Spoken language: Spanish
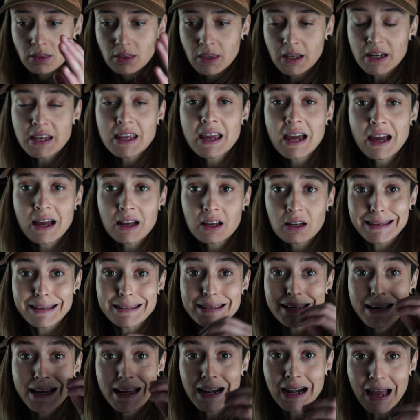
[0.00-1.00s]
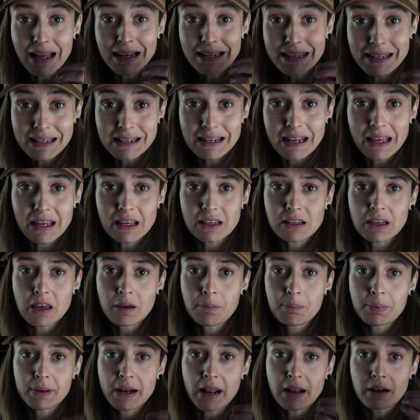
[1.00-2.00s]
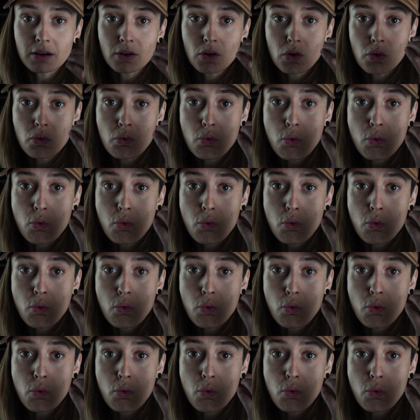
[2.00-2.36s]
Tenía que llegar a Lille y esperar